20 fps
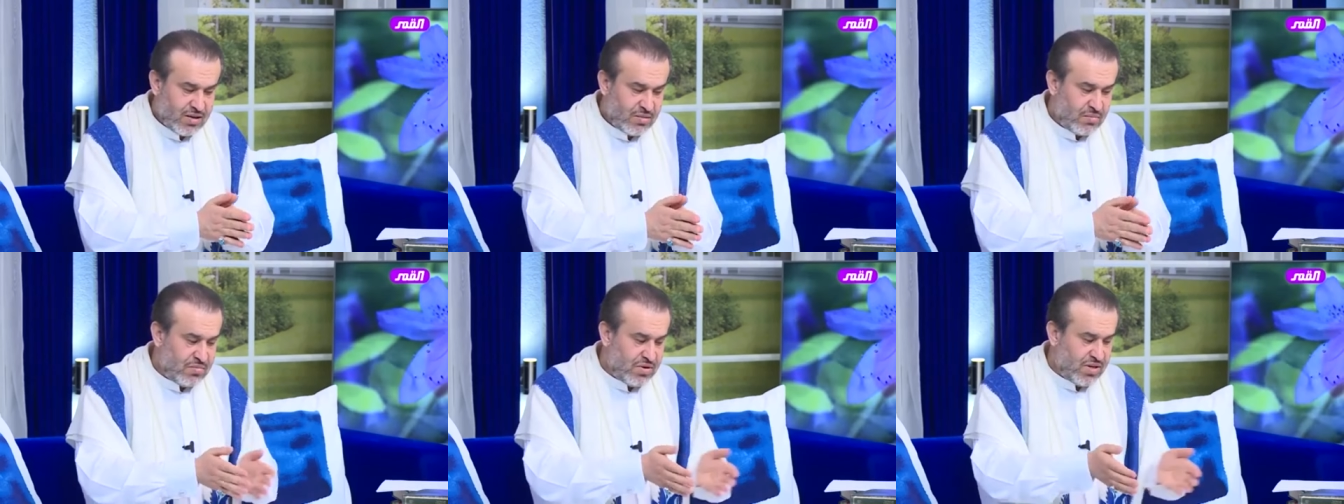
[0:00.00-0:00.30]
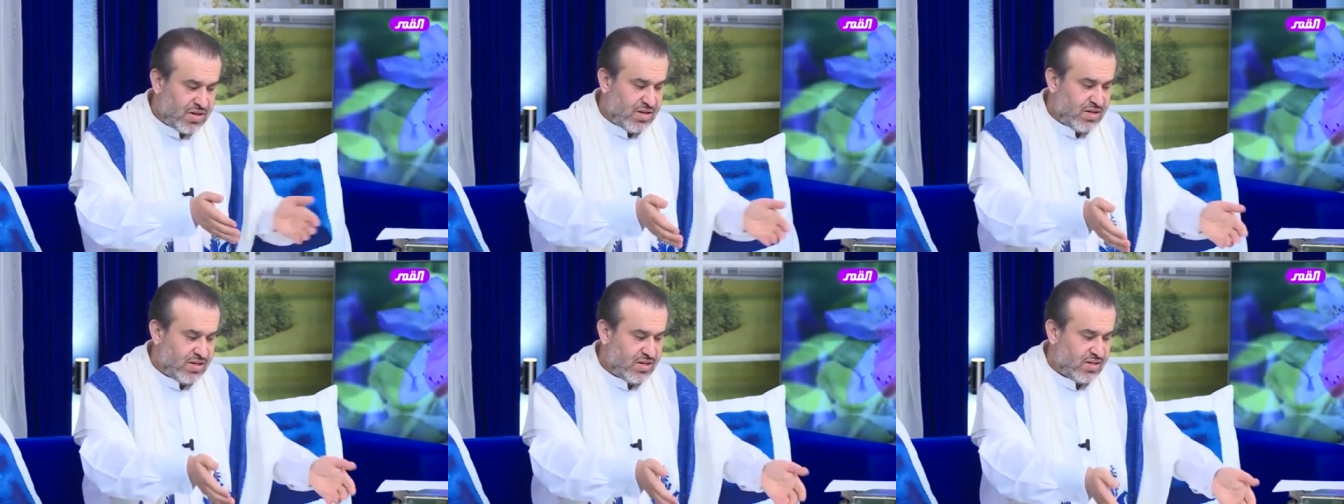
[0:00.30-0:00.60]

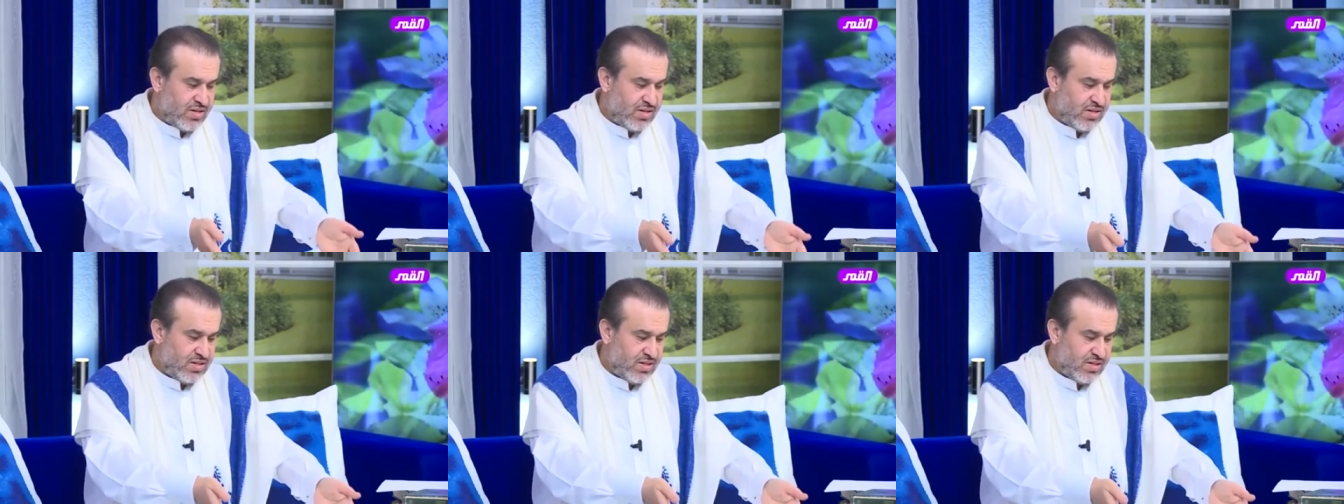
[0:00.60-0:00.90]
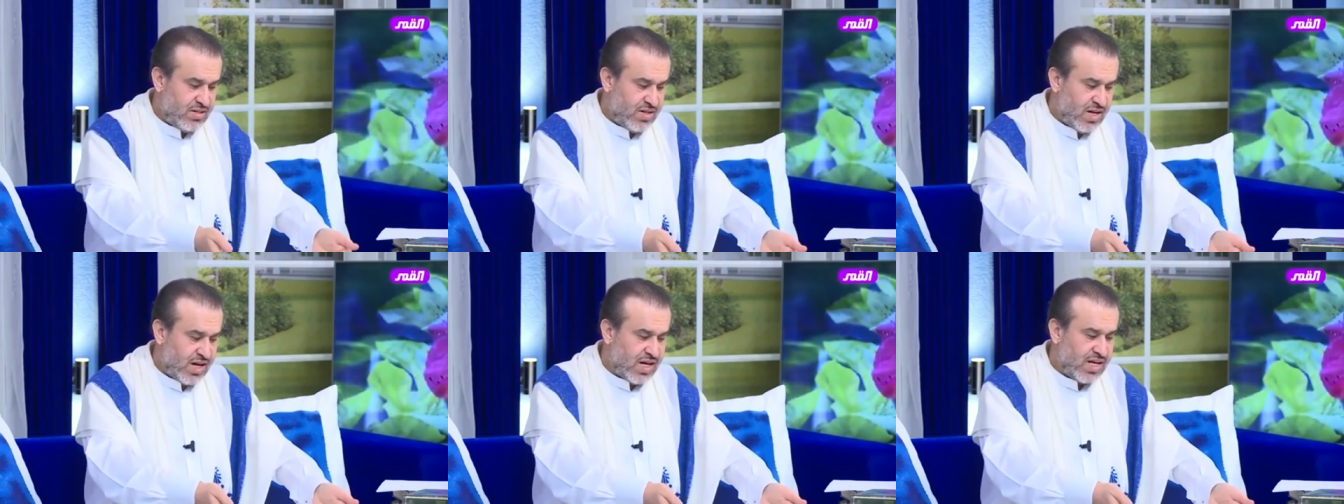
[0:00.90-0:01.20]
من
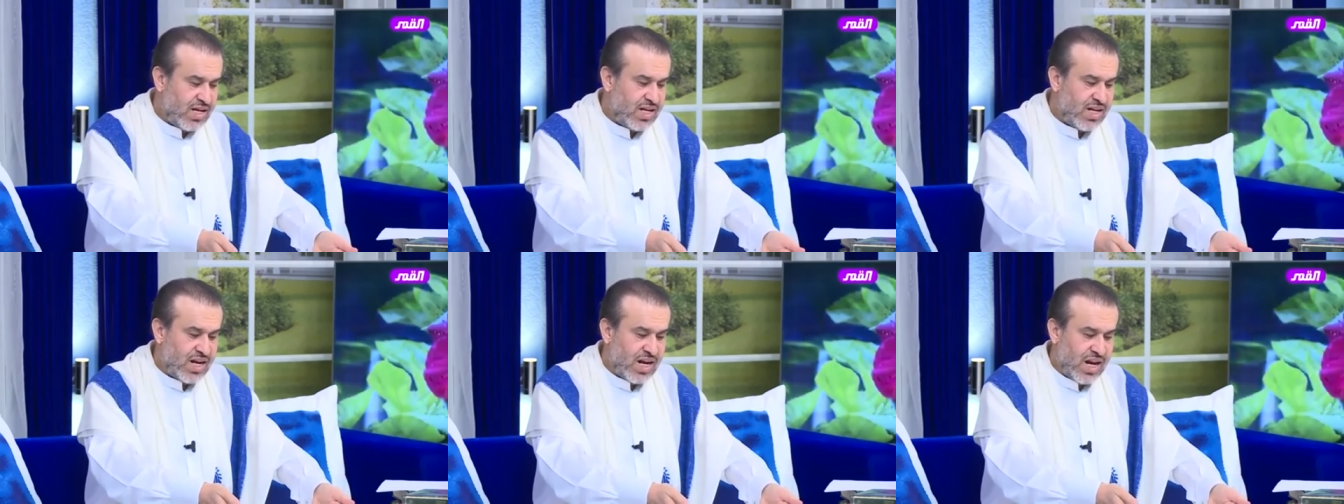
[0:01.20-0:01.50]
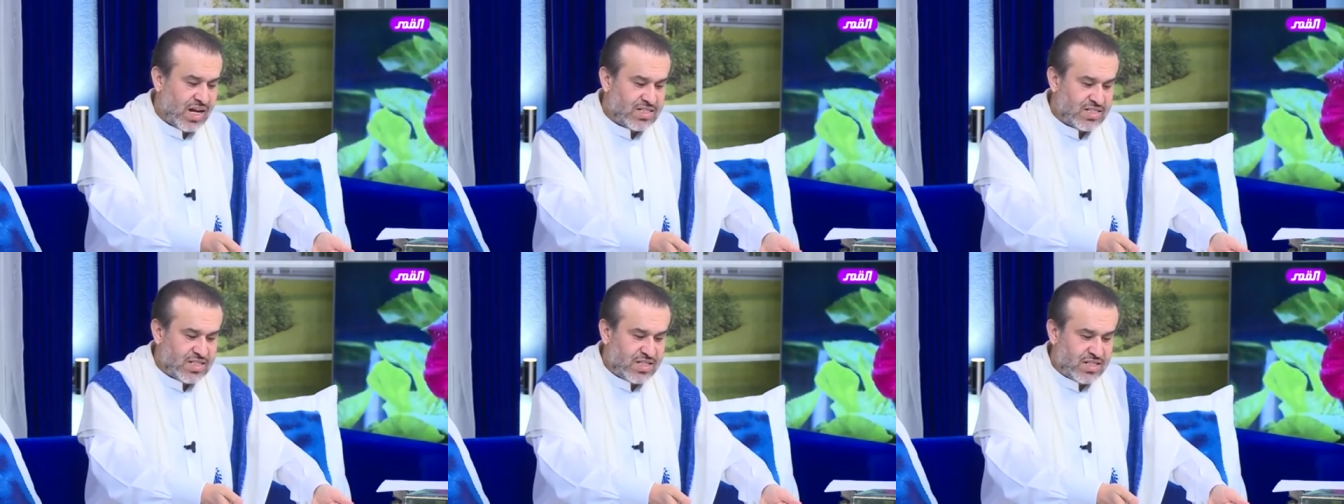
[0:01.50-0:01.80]
اخينا
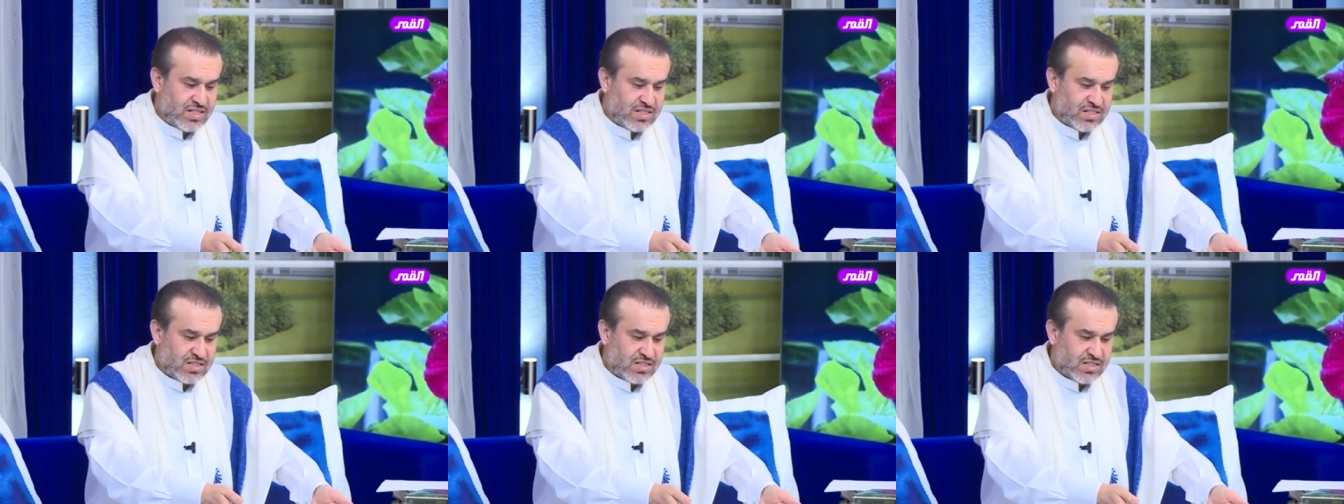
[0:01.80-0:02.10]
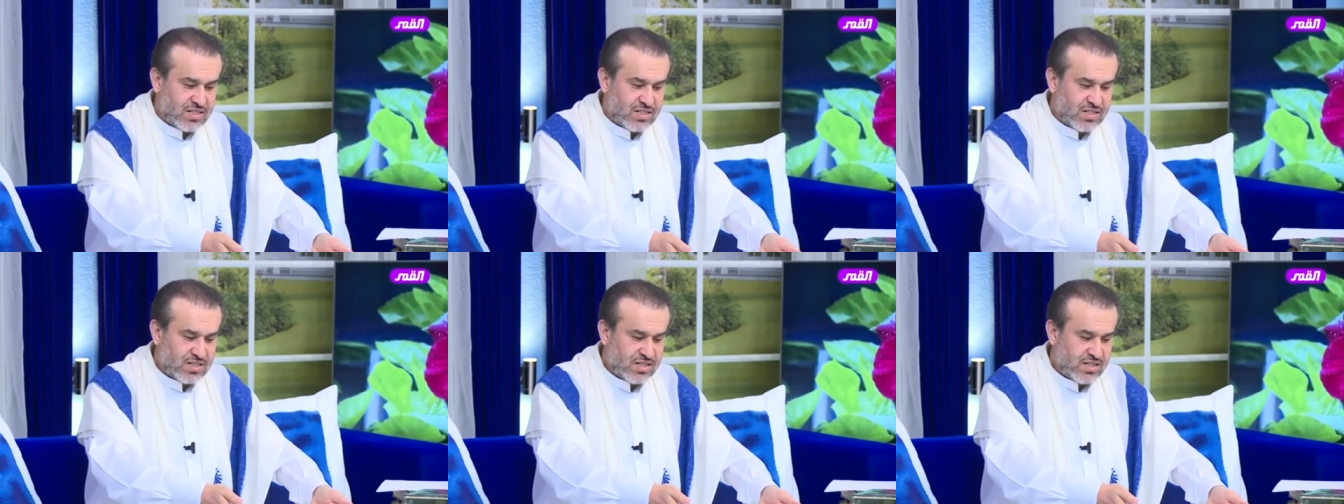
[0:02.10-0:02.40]
العزيز